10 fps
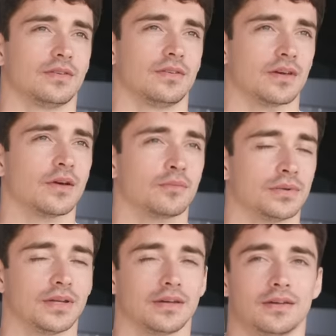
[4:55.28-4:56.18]
c'est très
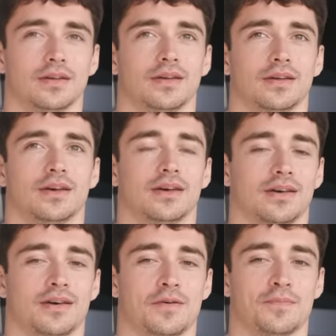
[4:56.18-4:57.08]
compliqué.
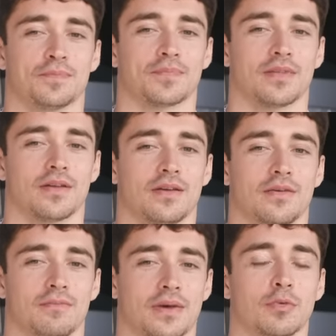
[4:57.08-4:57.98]
Euh,
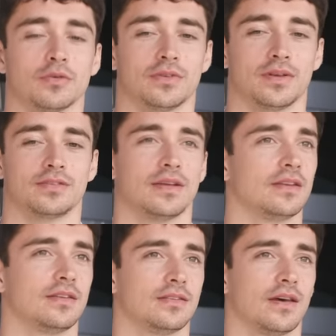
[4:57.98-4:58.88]
mais bon, c'est
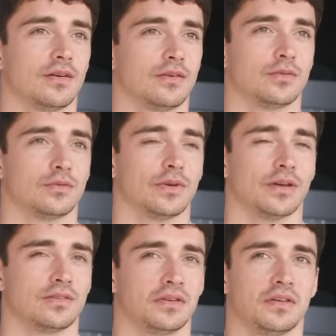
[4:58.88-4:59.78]
nécessaire, hein. en tout
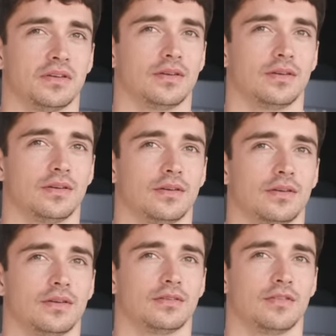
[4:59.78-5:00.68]
cas
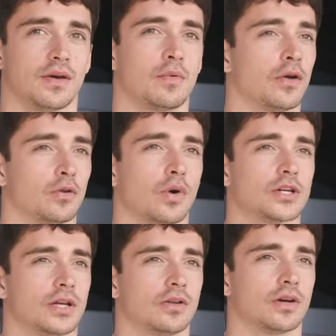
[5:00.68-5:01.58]
c'est vraiment un endroit
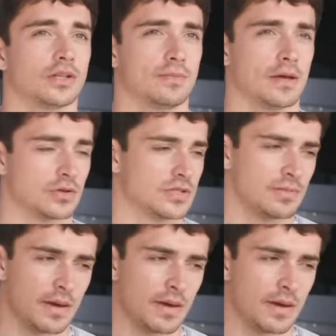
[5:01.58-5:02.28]
que j'adore, qui m'aide aussi